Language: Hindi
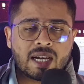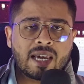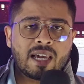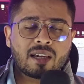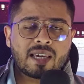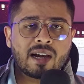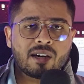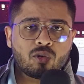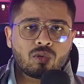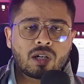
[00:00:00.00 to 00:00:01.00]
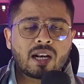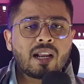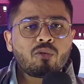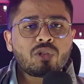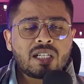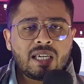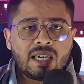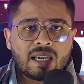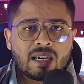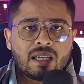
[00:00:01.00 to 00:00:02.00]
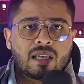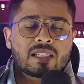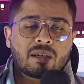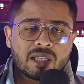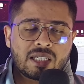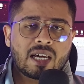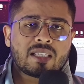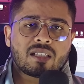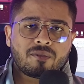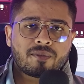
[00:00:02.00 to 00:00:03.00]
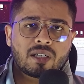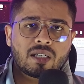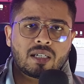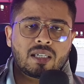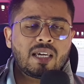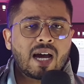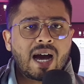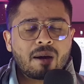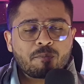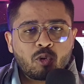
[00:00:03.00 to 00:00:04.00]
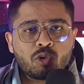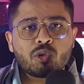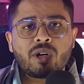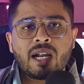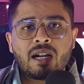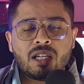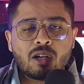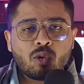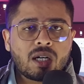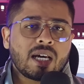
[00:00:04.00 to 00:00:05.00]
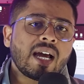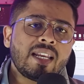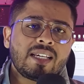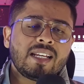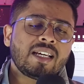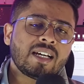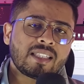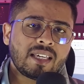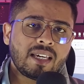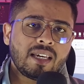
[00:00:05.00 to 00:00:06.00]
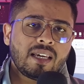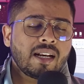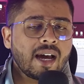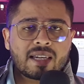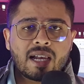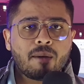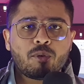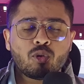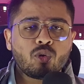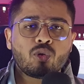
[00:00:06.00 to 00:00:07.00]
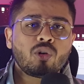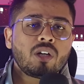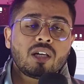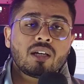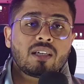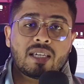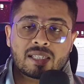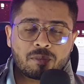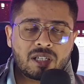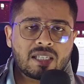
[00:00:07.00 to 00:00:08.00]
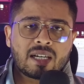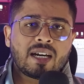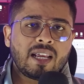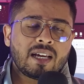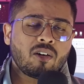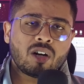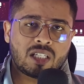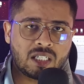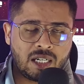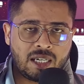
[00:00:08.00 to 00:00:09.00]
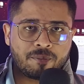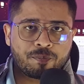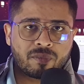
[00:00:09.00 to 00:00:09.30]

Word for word: आ गया है क्या करूं करना कुछ नहीं है समझना है सिर्फ कि आपको जो है ये लोग डराने के लिए करते हैं ना कि आप लोगों को ये सब चीज़ें करेगा ओरिजिनली